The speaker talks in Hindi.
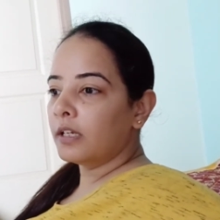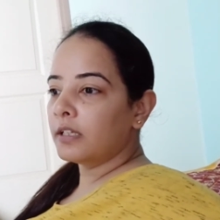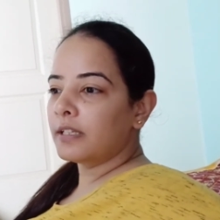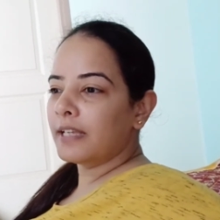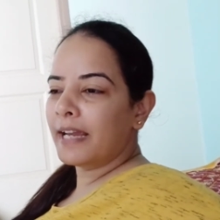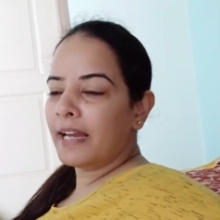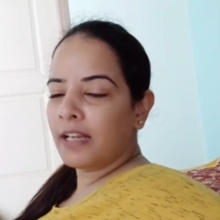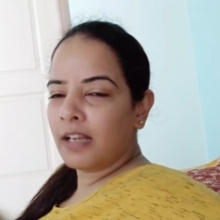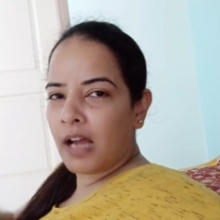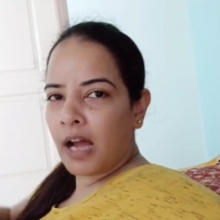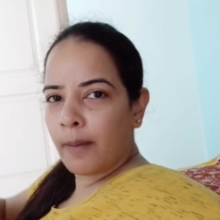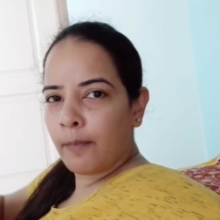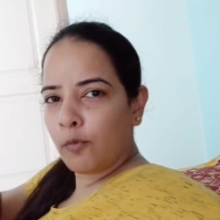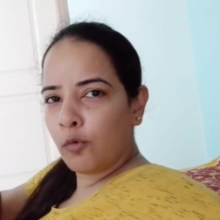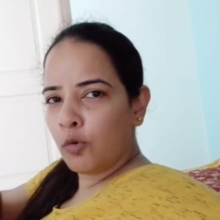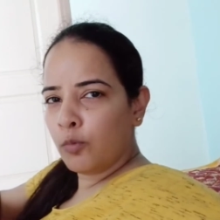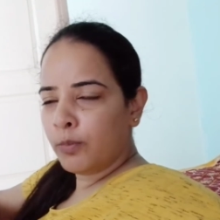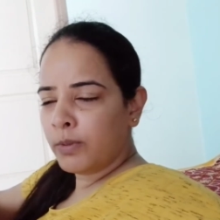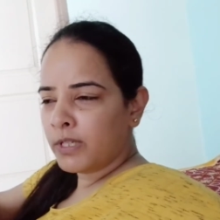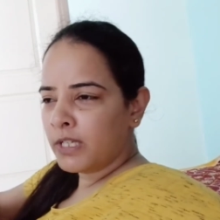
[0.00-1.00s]
साइड आप
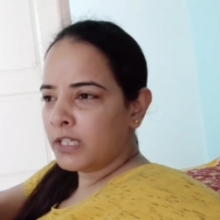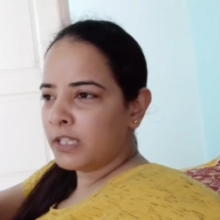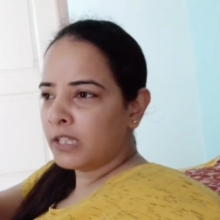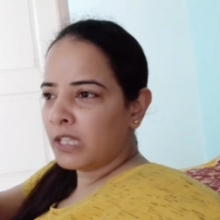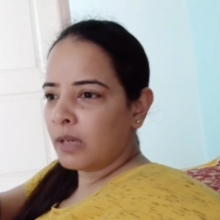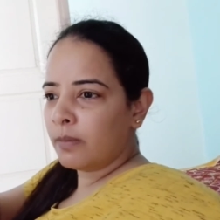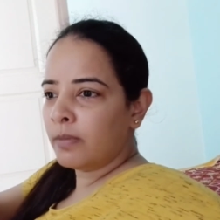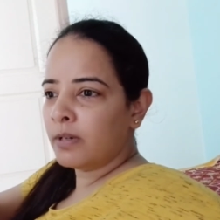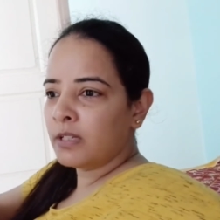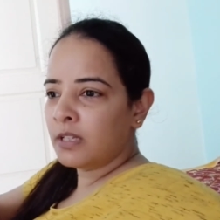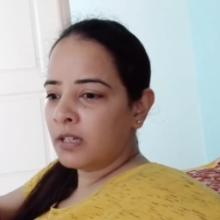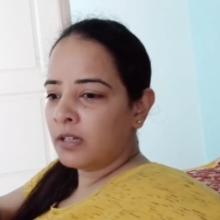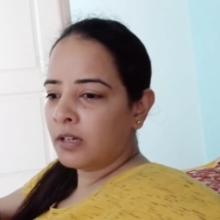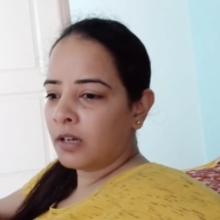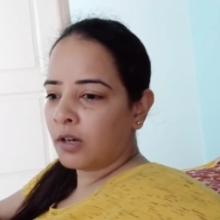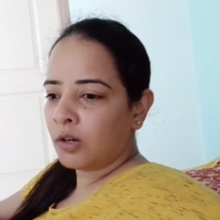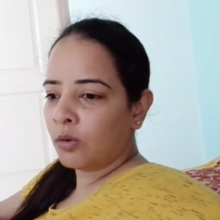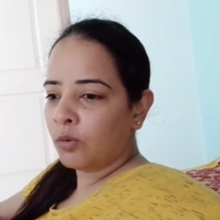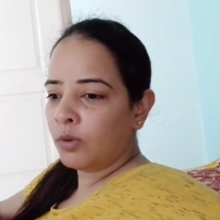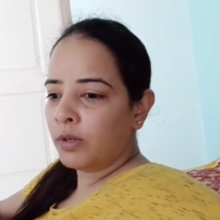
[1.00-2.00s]
ऊपर से जितना मर्जी
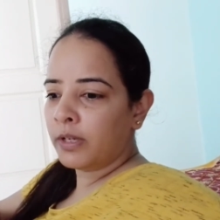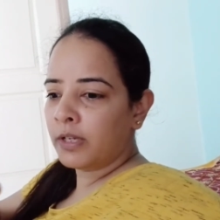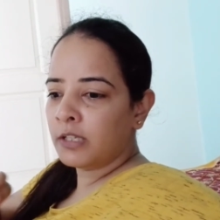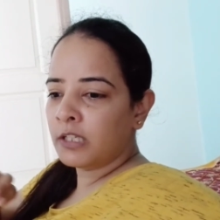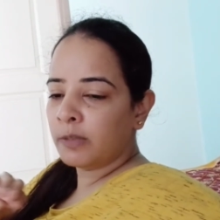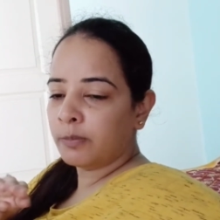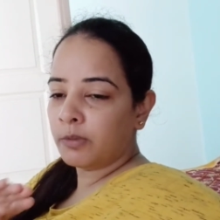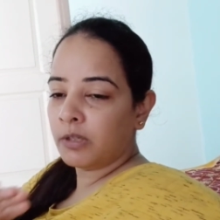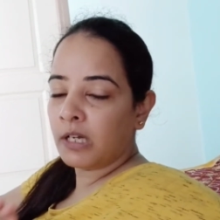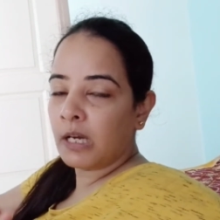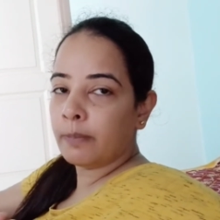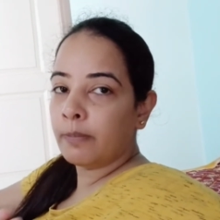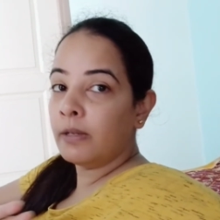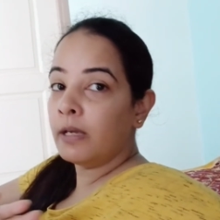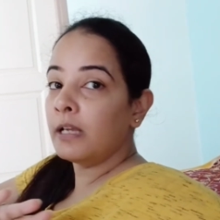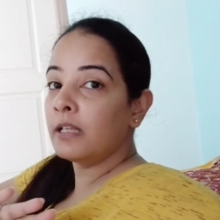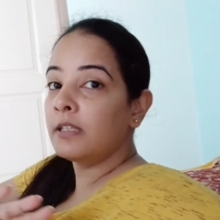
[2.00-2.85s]
कर लो लेकिन जब तक आपने